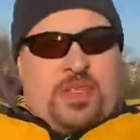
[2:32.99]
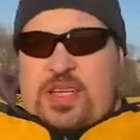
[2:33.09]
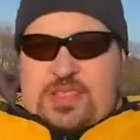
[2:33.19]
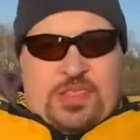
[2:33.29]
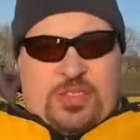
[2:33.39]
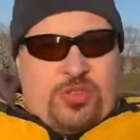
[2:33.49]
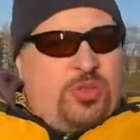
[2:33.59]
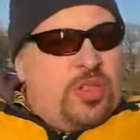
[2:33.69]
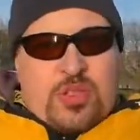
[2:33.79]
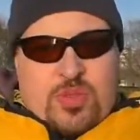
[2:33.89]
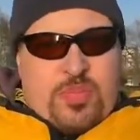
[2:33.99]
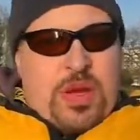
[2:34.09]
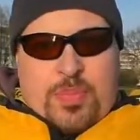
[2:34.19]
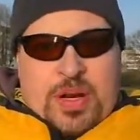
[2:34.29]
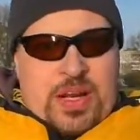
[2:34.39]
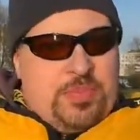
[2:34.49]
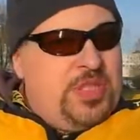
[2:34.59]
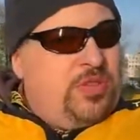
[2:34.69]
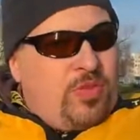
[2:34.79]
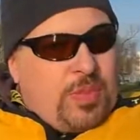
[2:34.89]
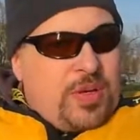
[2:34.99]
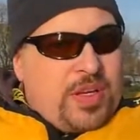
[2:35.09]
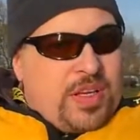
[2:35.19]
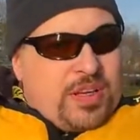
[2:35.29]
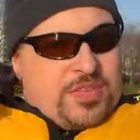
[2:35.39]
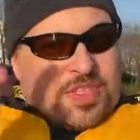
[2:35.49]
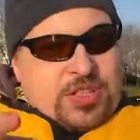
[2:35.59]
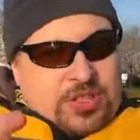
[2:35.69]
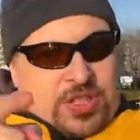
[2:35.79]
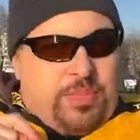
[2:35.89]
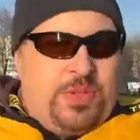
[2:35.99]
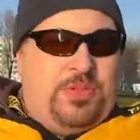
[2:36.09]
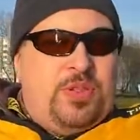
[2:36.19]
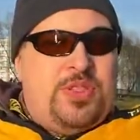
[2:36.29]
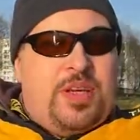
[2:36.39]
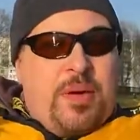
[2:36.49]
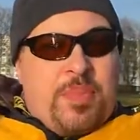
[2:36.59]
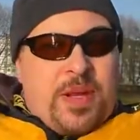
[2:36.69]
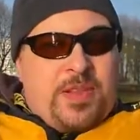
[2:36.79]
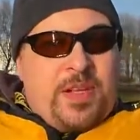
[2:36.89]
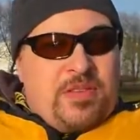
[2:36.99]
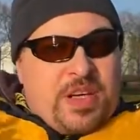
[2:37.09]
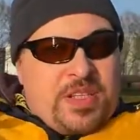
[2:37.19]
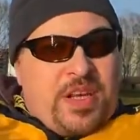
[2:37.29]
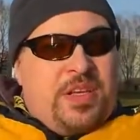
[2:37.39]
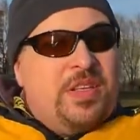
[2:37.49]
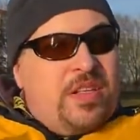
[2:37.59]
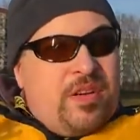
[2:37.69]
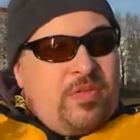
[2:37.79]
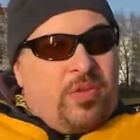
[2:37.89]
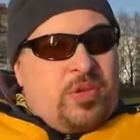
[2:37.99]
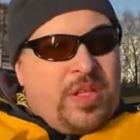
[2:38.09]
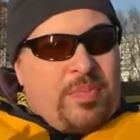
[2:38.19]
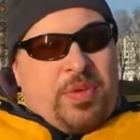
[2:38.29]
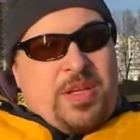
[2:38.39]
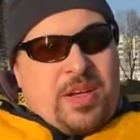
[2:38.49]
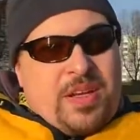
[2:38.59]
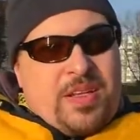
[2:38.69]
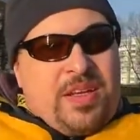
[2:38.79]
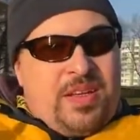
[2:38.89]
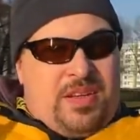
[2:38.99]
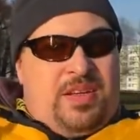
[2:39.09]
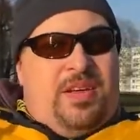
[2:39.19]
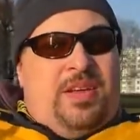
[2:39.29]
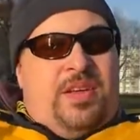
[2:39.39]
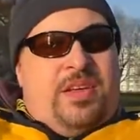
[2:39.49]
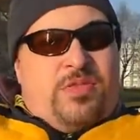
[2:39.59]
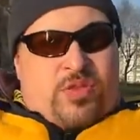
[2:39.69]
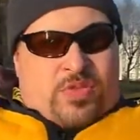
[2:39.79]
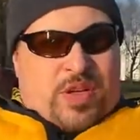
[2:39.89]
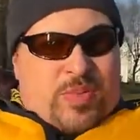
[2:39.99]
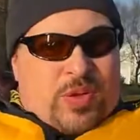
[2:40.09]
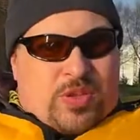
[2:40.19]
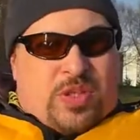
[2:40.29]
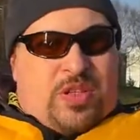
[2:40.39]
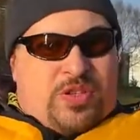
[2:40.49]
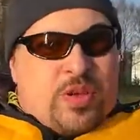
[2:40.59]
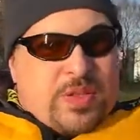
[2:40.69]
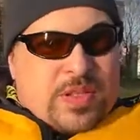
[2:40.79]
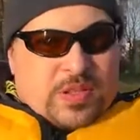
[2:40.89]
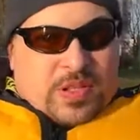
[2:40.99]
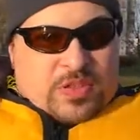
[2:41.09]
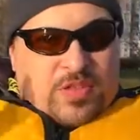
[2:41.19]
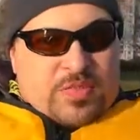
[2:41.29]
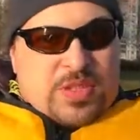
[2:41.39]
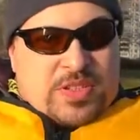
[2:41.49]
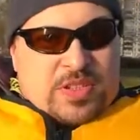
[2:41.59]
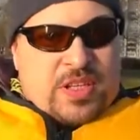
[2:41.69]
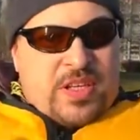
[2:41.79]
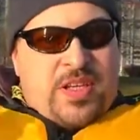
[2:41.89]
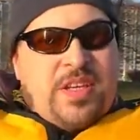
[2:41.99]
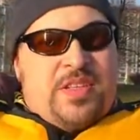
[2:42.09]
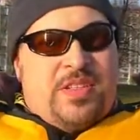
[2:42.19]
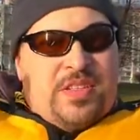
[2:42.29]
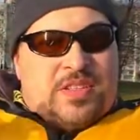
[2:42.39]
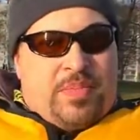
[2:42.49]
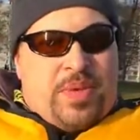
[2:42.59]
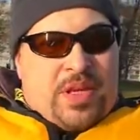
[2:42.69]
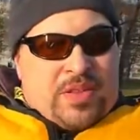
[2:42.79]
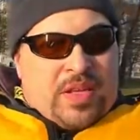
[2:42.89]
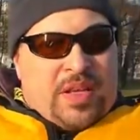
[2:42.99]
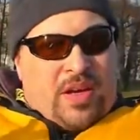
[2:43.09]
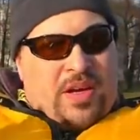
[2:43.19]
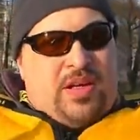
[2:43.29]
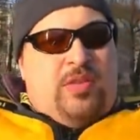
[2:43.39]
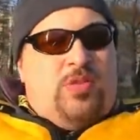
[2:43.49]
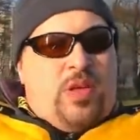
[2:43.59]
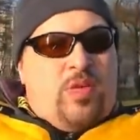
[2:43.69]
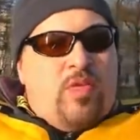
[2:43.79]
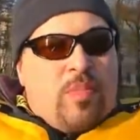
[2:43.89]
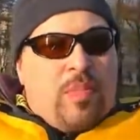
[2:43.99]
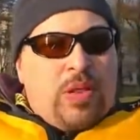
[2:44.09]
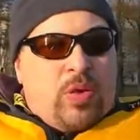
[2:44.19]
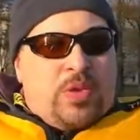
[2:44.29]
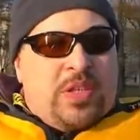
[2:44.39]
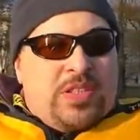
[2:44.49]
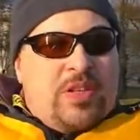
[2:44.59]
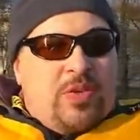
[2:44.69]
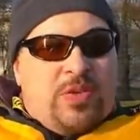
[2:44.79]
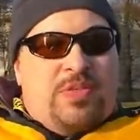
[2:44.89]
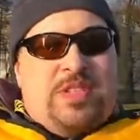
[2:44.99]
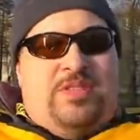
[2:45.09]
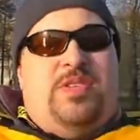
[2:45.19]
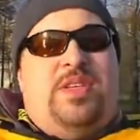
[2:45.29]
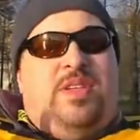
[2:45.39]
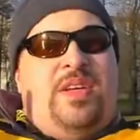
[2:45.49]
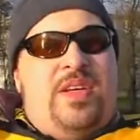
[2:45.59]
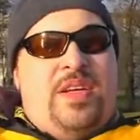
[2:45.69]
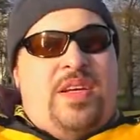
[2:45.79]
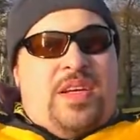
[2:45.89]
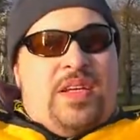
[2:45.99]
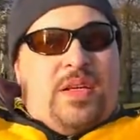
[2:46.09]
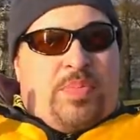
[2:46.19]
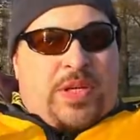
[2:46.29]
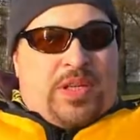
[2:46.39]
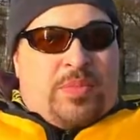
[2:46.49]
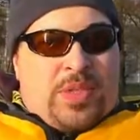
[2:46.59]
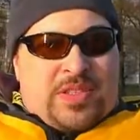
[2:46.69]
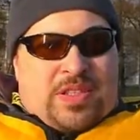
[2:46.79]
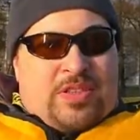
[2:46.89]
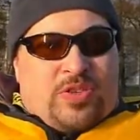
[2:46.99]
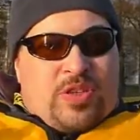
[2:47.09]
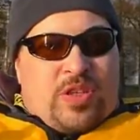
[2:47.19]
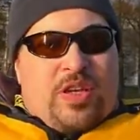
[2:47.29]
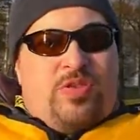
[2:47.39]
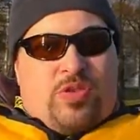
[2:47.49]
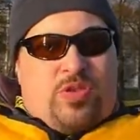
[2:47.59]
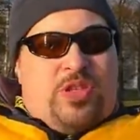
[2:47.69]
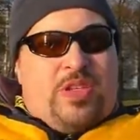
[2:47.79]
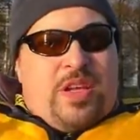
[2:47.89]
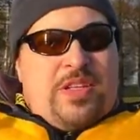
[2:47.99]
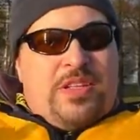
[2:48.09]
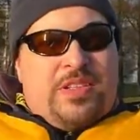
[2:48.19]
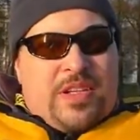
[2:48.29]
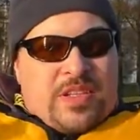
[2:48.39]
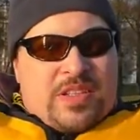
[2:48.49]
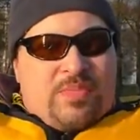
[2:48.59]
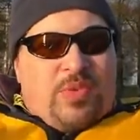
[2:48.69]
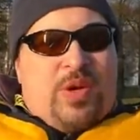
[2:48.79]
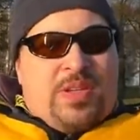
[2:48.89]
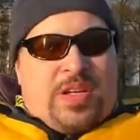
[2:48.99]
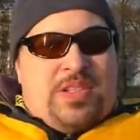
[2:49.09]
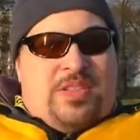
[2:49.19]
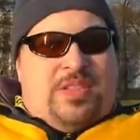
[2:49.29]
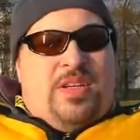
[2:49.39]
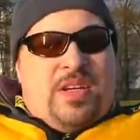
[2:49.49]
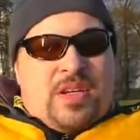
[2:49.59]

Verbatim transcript: Если начнется зомби-апокалипсис, то вам всячески придется преодолевать какие-то водные преграды. В то же время лодка должна быть достаточно вместительной, незаметной, а она вот такого болотно-зеленого цвета, и при этом достаточно надежный для длительной эксплуатации.